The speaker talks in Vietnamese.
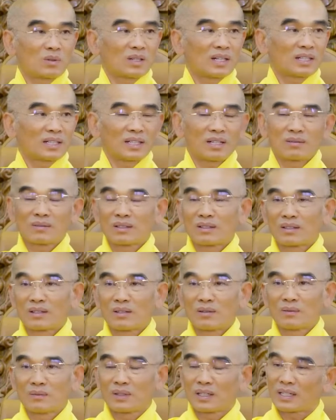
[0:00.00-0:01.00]
một hành động nào
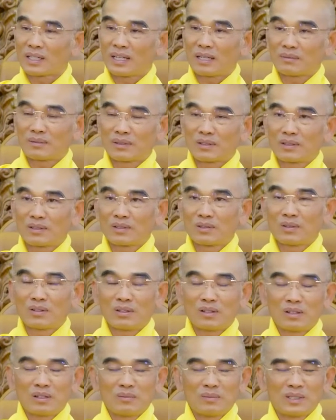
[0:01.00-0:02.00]
đó, một việc làm nào đó của
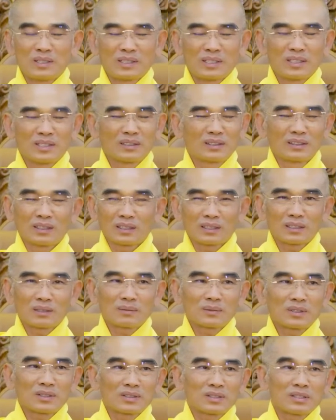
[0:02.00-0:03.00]
họ, mình nghe nó tức,
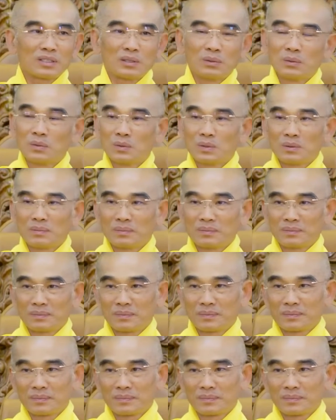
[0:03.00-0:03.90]
nó khó chịu lắm.